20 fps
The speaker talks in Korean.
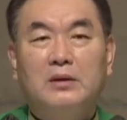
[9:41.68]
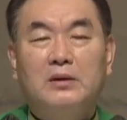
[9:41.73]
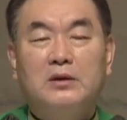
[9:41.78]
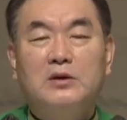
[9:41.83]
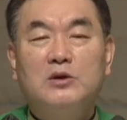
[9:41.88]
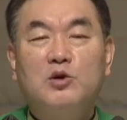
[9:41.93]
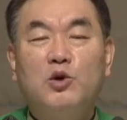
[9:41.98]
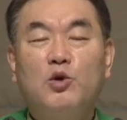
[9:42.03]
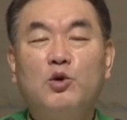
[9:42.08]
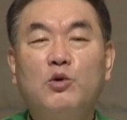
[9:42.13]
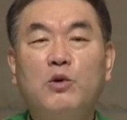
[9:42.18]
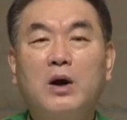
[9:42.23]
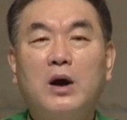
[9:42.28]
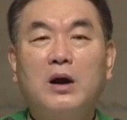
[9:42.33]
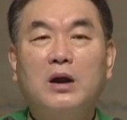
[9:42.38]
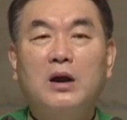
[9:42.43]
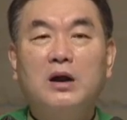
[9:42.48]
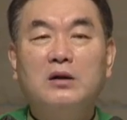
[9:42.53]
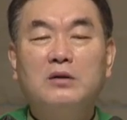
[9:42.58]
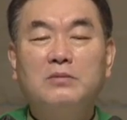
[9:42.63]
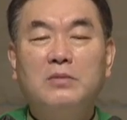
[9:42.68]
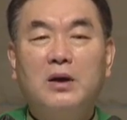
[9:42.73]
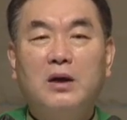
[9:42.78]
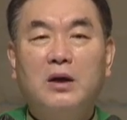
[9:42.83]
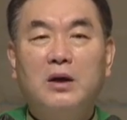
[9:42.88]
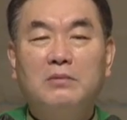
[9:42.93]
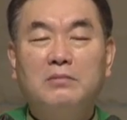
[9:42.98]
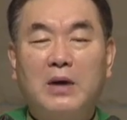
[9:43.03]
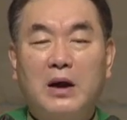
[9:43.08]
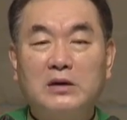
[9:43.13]
이 여호와
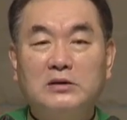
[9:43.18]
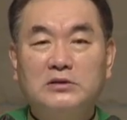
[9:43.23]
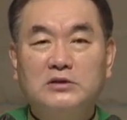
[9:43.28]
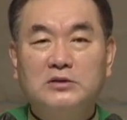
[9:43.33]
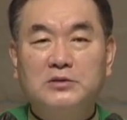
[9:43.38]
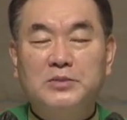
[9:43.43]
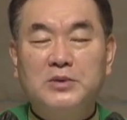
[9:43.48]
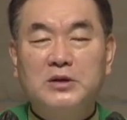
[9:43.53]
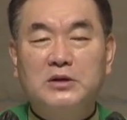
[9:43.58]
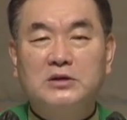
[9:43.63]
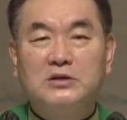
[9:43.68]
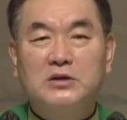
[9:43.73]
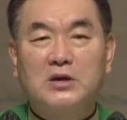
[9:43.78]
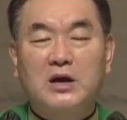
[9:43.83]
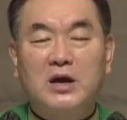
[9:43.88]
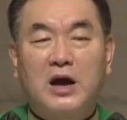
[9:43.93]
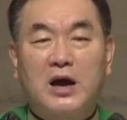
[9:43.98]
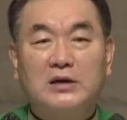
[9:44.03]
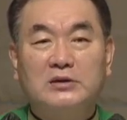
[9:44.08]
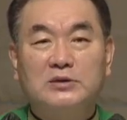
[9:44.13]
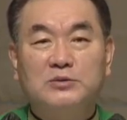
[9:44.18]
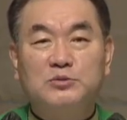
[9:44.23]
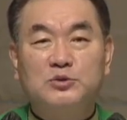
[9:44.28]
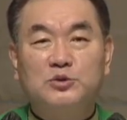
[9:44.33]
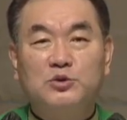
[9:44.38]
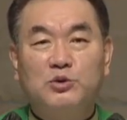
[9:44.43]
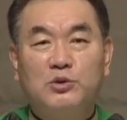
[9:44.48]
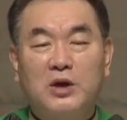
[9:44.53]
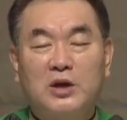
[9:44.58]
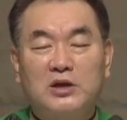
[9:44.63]
하나님의 말씀이 그의 가슴
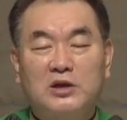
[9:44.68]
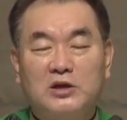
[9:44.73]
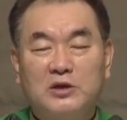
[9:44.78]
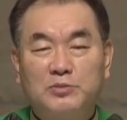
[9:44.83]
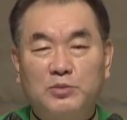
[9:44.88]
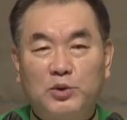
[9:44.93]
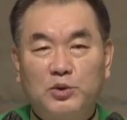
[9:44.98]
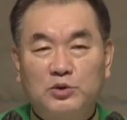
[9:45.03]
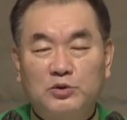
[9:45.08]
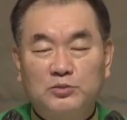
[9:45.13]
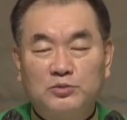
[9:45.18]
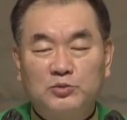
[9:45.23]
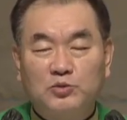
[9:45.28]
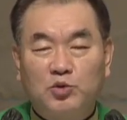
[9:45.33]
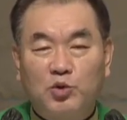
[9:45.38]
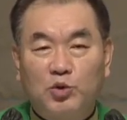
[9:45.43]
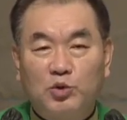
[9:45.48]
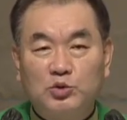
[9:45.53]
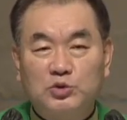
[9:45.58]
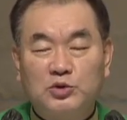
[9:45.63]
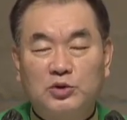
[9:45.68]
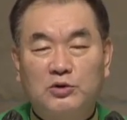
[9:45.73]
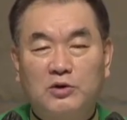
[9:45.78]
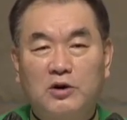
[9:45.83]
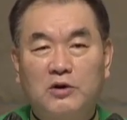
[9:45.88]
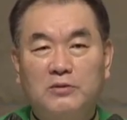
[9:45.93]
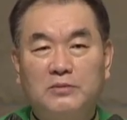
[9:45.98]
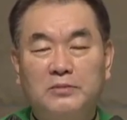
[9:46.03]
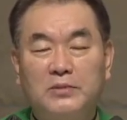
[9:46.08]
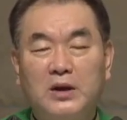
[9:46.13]
속에 기본음
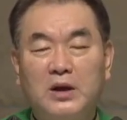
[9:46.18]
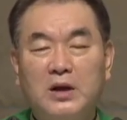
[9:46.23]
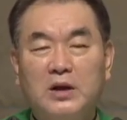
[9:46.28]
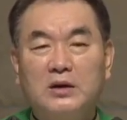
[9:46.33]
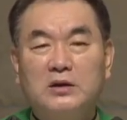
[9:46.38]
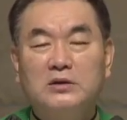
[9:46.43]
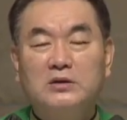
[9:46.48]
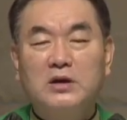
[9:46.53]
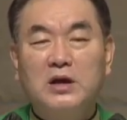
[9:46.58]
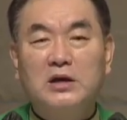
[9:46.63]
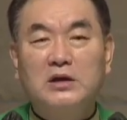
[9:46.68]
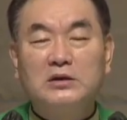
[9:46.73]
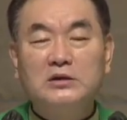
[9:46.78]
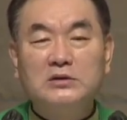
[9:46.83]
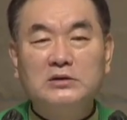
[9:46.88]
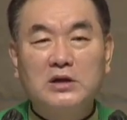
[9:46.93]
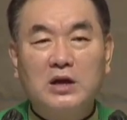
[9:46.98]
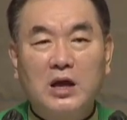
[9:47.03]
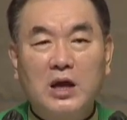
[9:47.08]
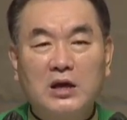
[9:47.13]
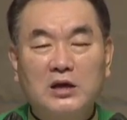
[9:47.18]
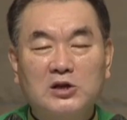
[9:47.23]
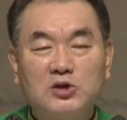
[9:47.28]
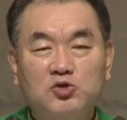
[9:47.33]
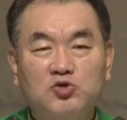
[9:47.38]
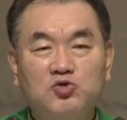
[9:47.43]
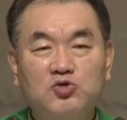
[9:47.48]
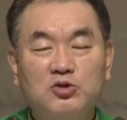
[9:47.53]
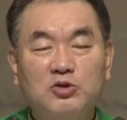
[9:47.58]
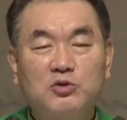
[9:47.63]
도처럼 그의 인생의
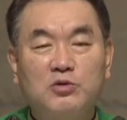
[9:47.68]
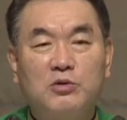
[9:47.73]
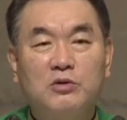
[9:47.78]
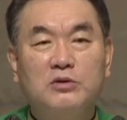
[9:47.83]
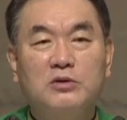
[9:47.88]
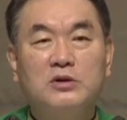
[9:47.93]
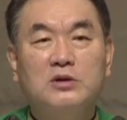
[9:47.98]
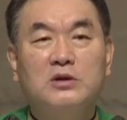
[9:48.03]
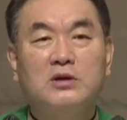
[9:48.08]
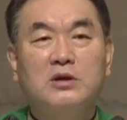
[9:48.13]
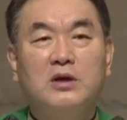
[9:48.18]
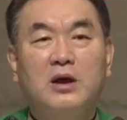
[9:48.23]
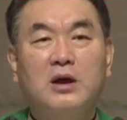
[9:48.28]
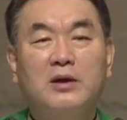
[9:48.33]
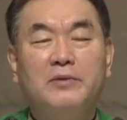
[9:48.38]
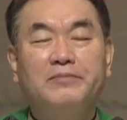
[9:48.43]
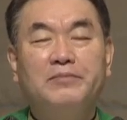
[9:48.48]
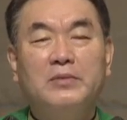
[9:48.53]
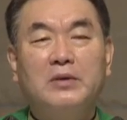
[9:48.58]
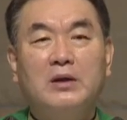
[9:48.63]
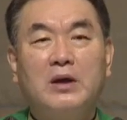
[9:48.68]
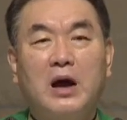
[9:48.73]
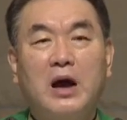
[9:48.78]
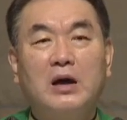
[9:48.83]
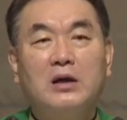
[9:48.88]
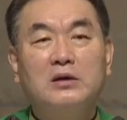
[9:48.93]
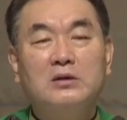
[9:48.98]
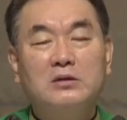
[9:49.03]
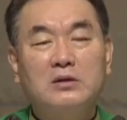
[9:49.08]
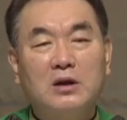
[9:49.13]
기준이 되어 있기에
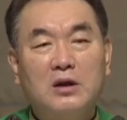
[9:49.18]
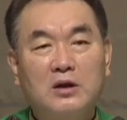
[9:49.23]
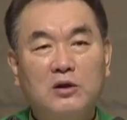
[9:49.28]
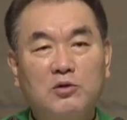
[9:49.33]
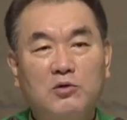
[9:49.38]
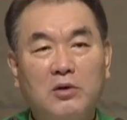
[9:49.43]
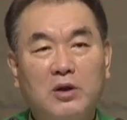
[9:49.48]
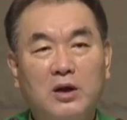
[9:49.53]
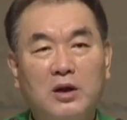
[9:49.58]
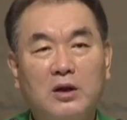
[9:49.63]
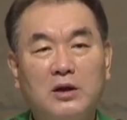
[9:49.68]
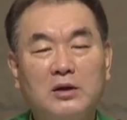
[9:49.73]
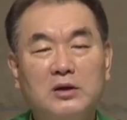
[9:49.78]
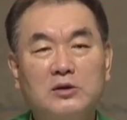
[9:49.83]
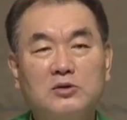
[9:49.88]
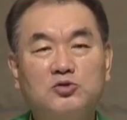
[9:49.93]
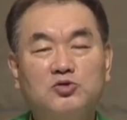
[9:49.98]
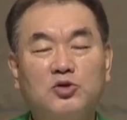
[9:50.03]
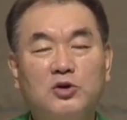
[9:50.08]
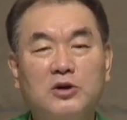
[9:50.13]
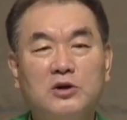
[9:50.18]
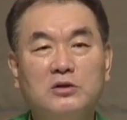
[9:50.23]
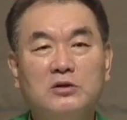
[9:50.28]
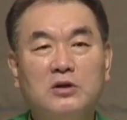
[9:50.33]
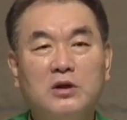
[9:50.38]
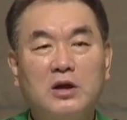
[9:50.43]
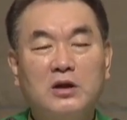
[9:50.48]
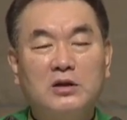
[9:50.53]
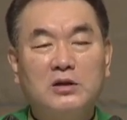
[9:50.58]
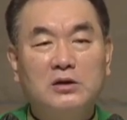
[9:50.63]
악인들의 꾀
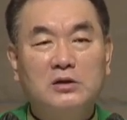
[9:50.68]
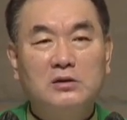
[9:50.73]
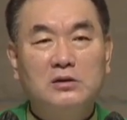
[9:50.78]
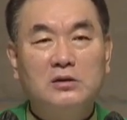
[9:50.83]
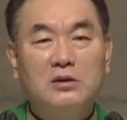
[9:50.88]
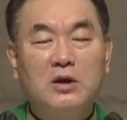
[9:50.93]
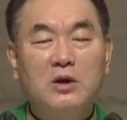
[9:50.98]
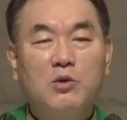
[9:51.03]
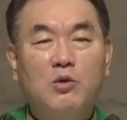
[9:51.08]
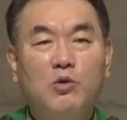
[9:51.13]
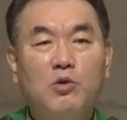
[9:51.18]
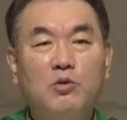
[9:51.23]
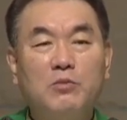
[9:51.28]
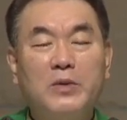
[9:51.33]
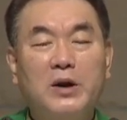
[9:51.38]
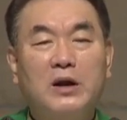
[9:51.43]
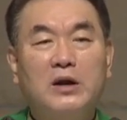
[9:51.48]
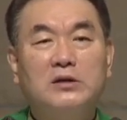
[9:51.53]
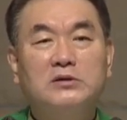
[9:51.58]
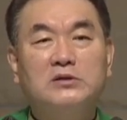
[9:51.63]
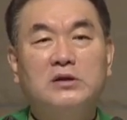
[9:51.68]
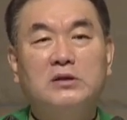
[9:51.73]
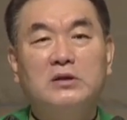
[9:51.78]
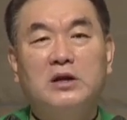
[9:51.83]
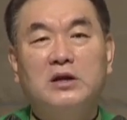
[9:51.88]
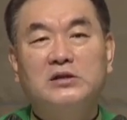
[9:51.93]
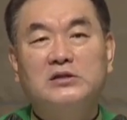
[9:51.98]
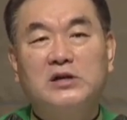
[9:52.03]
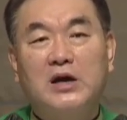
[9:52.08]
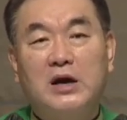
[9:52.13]
죄인들의 길, 오만한
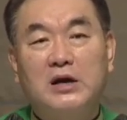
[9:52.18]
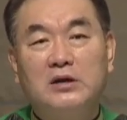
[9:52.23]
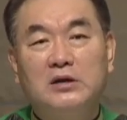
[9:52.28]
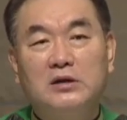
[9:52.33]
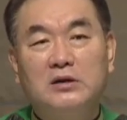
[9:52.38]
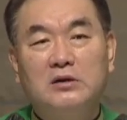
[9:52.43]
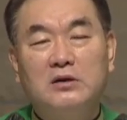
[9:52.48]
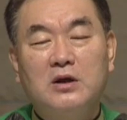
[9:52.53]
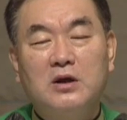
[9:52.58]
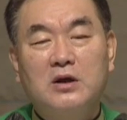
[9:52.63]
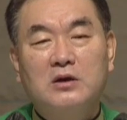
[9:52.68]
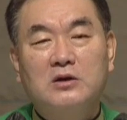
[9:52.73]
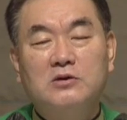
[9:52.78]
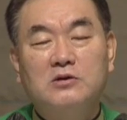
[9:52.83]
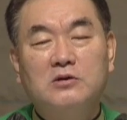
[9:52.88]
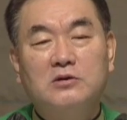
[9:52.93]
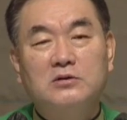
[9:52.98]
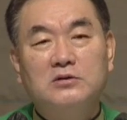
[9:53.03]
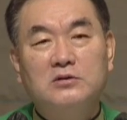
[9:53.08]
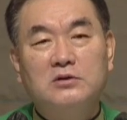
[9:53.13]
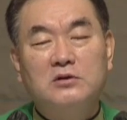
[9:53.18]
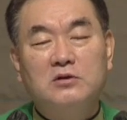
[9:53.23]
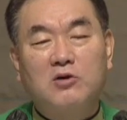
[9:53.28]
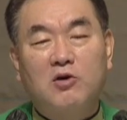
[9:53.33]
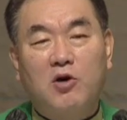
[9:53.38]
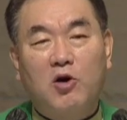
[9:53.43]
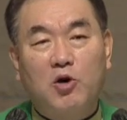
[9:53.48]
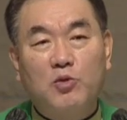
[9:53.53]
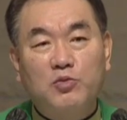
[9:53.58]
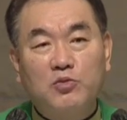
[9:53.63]
자들의 자리, 그것을
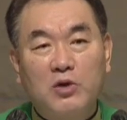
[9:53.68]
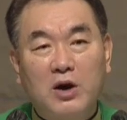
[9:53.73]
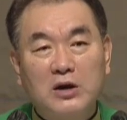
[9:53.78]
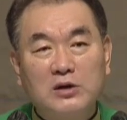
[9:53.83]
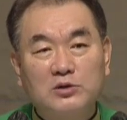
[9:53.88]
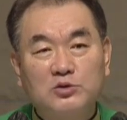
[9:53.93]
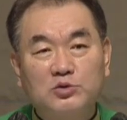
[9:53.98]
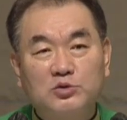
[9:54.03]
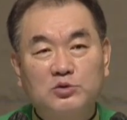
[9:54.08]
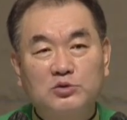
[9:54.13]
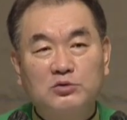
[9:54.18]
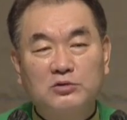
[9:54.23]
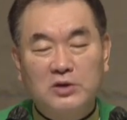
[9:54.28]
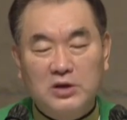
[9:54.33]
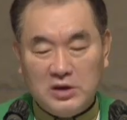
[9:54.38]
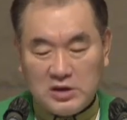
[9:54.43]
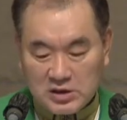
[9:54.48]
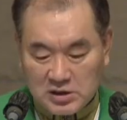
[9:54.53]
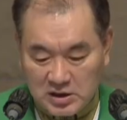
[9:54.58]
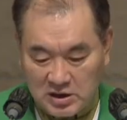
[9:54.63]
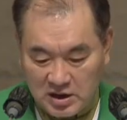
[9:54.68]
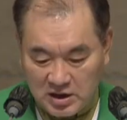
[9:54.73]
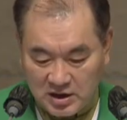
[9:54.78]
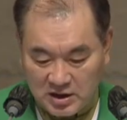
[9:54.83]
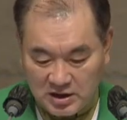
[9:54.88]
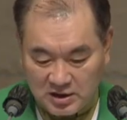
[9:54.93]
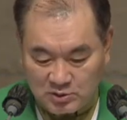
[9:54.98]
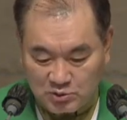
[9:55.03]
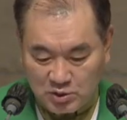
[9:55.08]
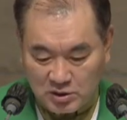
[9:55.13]
거부할 수
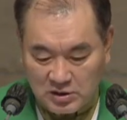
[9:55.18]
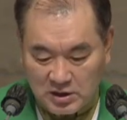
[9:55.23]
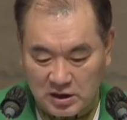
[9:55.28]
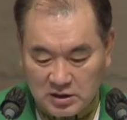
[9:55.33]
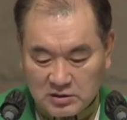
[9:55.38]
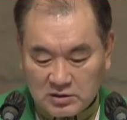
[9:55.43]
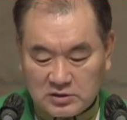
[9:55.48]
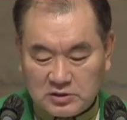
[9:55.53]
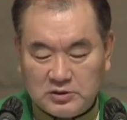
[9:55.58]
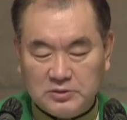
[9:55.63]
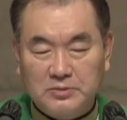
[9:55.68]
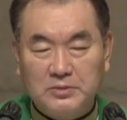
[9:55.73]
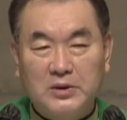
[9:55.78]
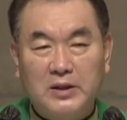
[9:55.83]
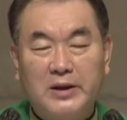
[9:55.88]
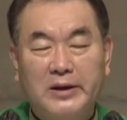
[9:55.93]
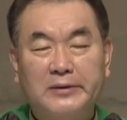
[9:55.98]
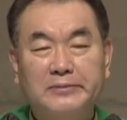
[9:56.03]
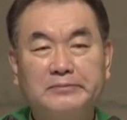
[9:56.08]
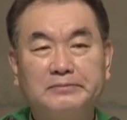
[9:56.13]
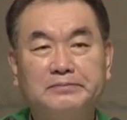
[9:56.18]
있게 된다는 것입니다.